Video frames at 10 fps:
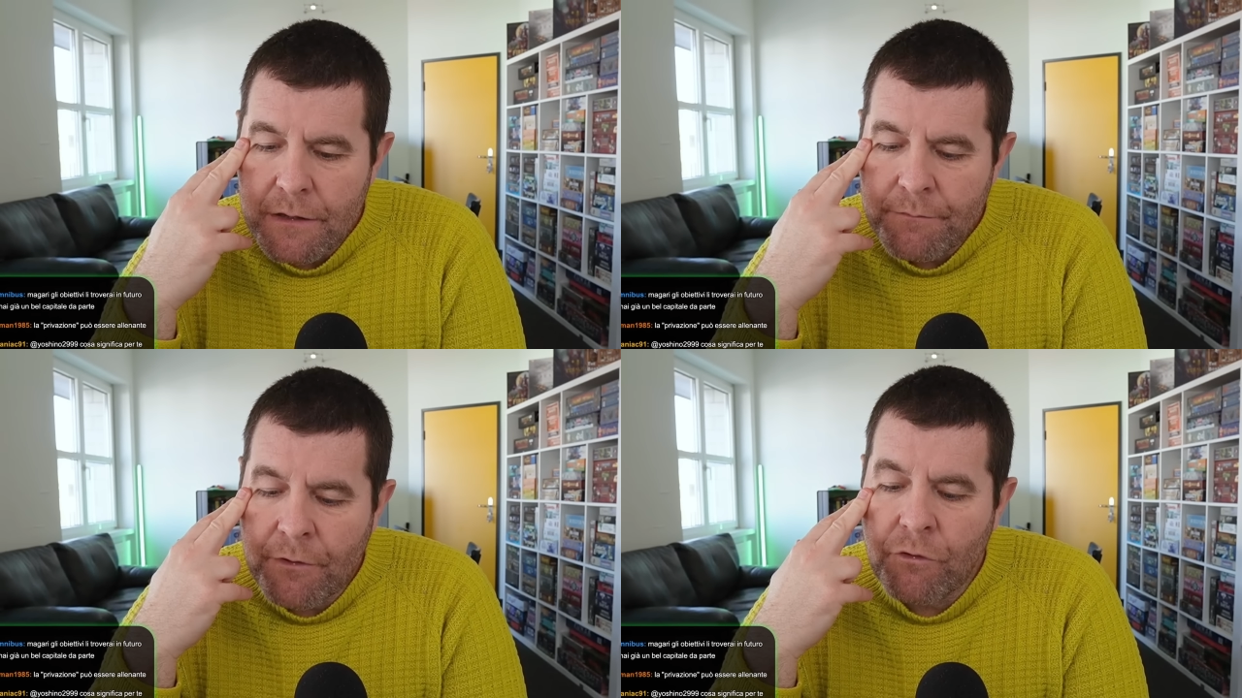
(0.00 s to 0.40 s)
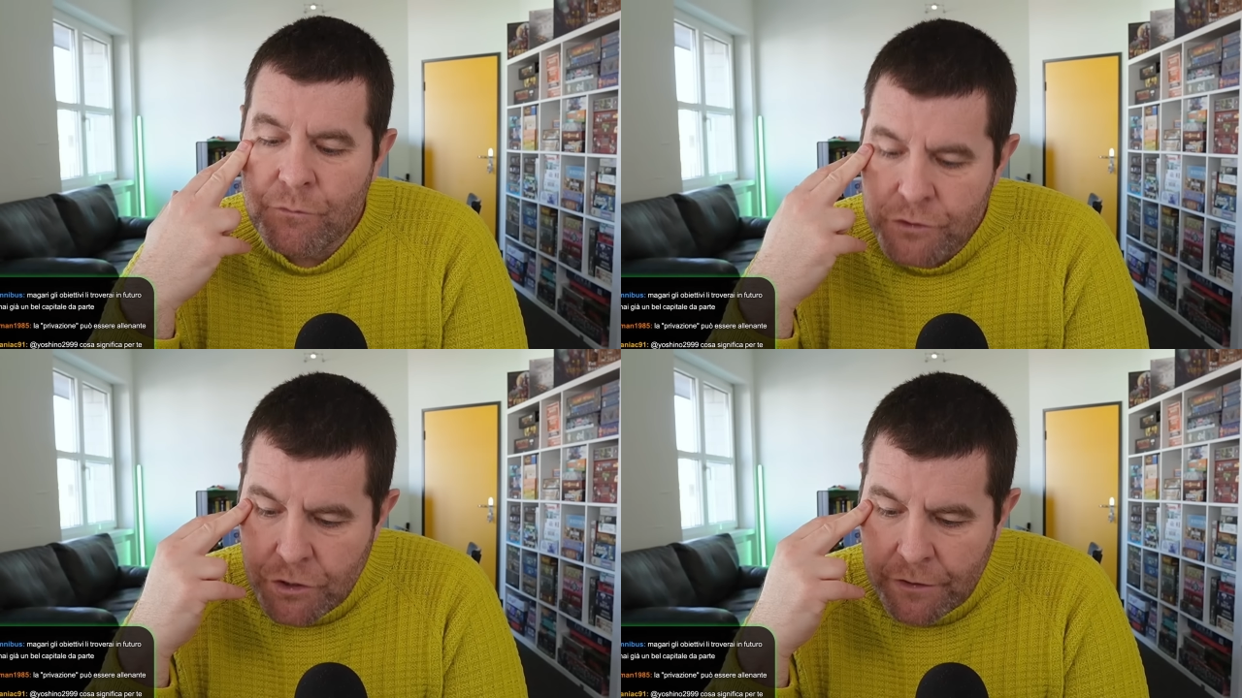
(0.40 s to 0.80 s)
provo
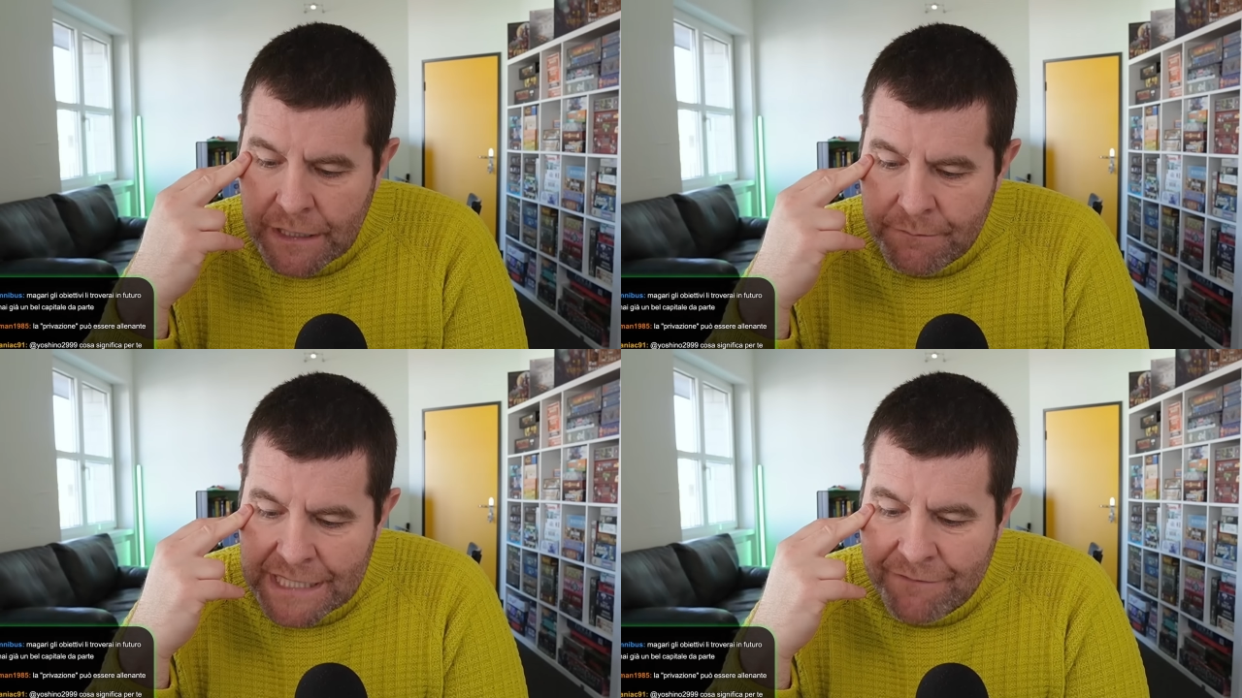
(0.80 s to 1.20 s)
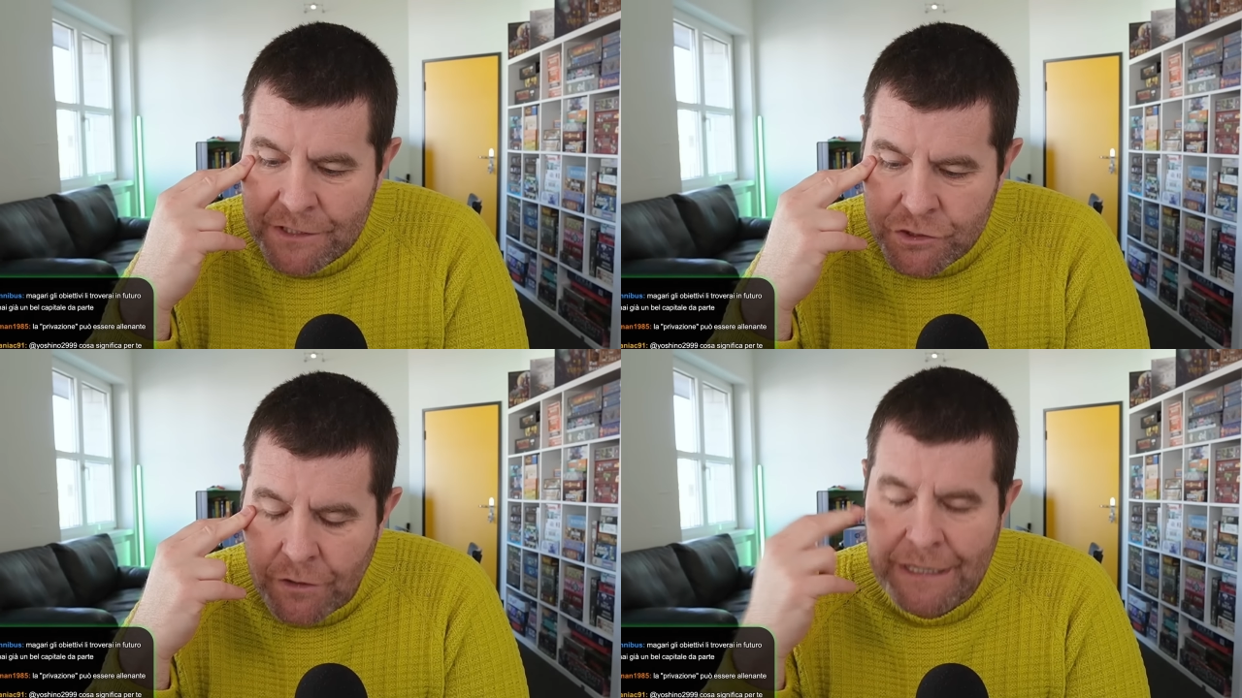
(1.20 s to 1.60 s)
più gioia, mi dava
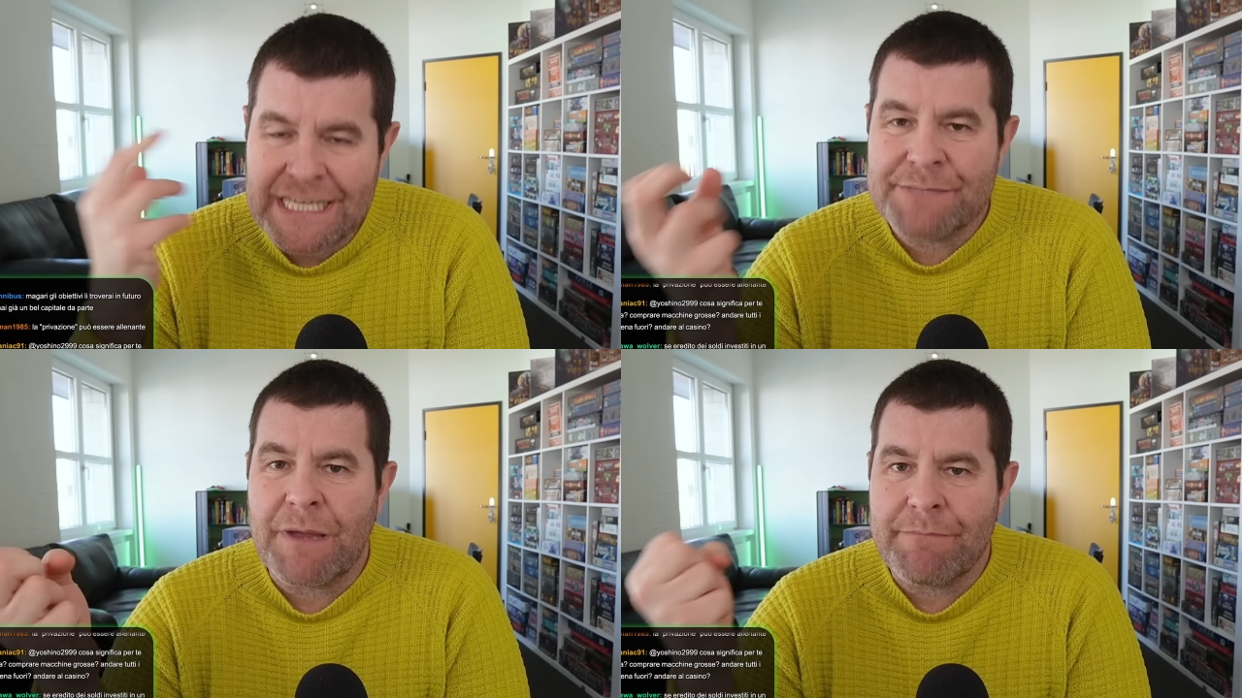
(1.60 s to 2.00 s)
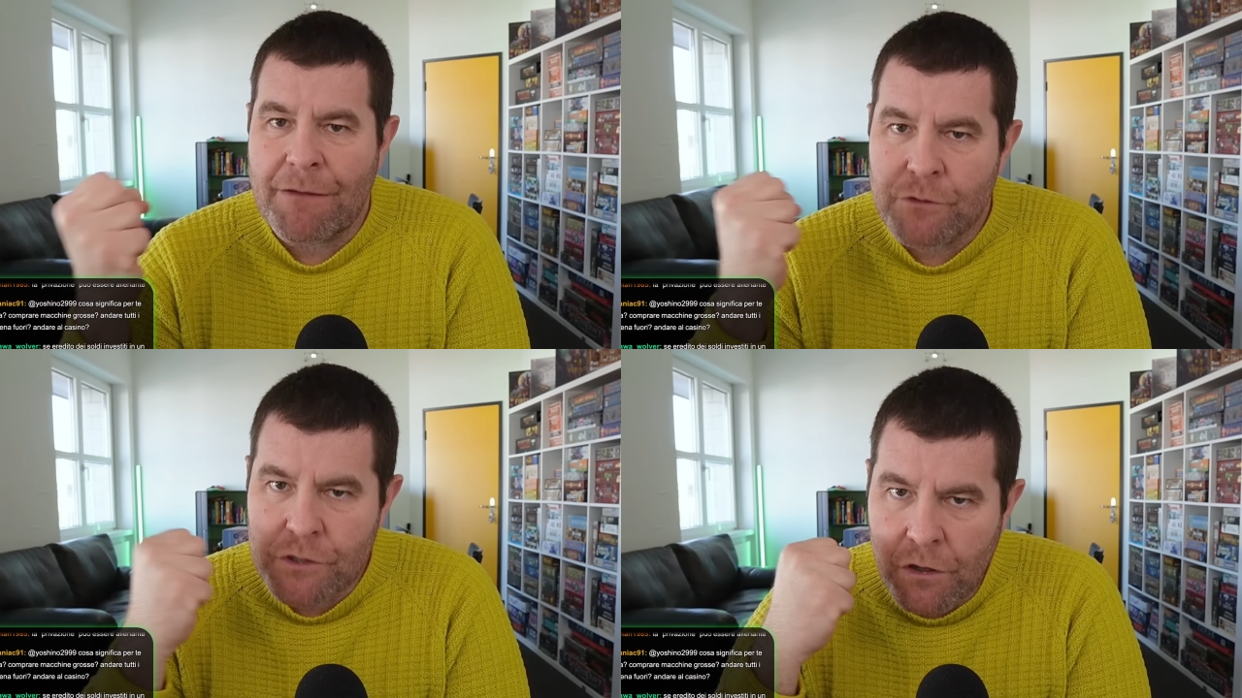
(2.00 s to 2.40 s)
gioia,
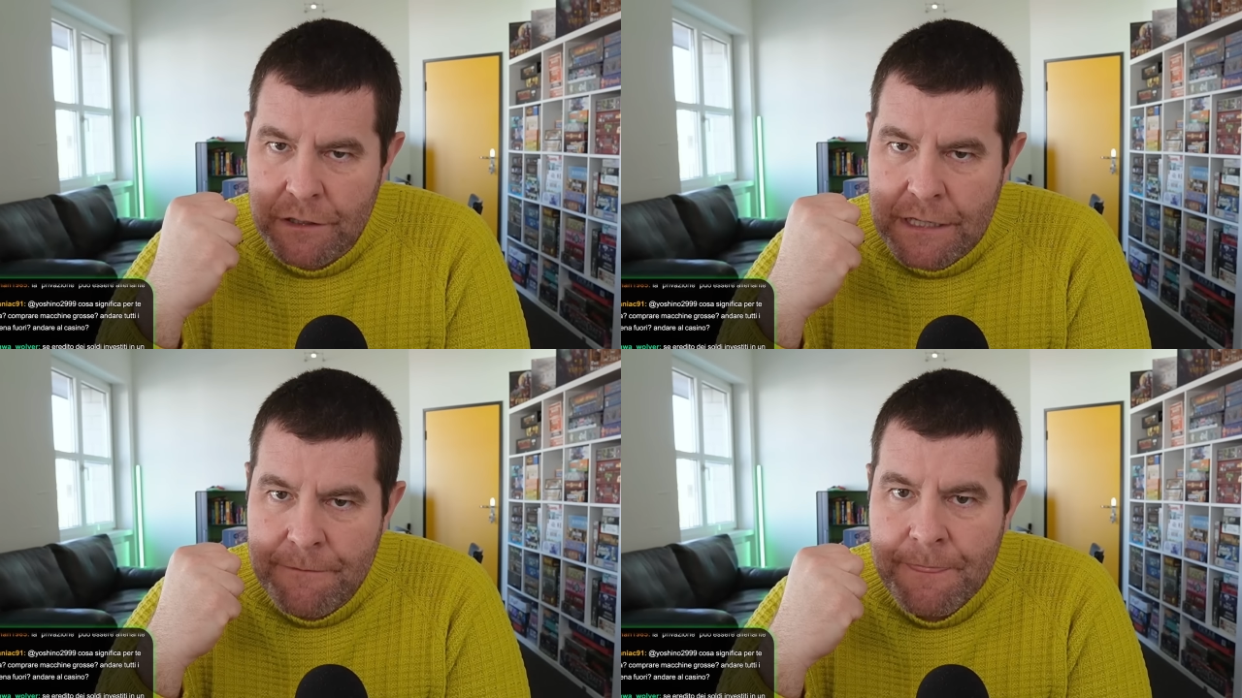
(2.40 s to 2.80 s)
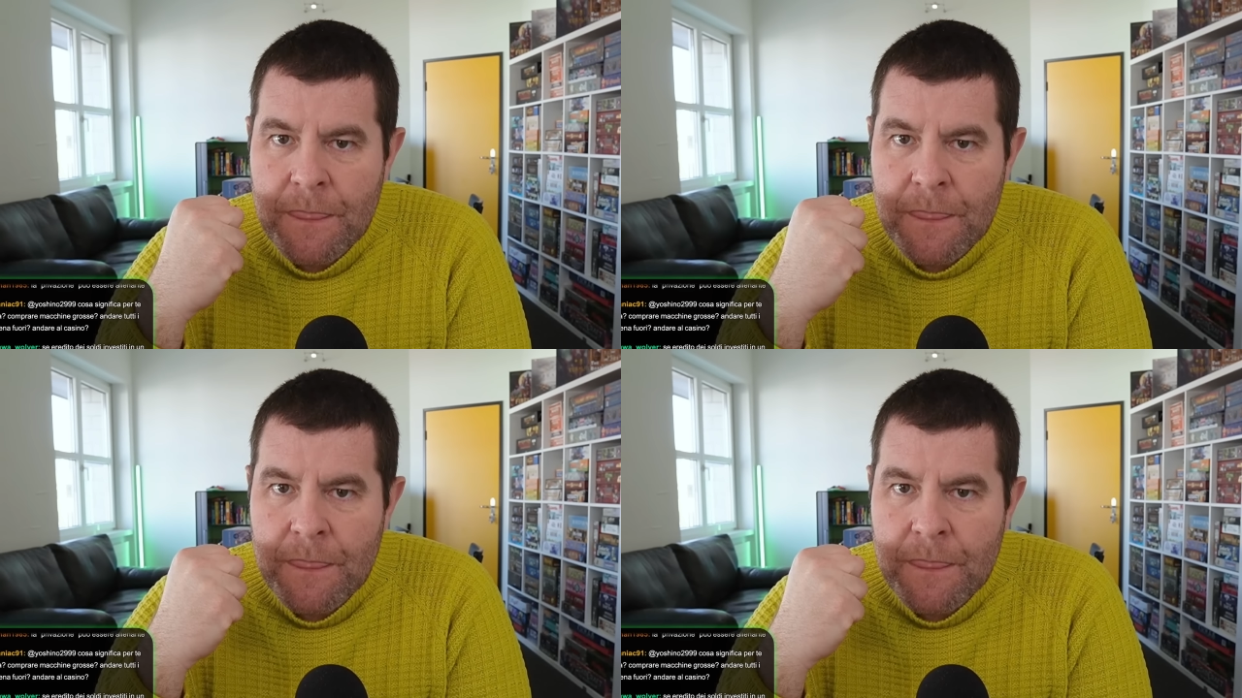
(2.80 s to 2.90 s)
risparmiavo soldi,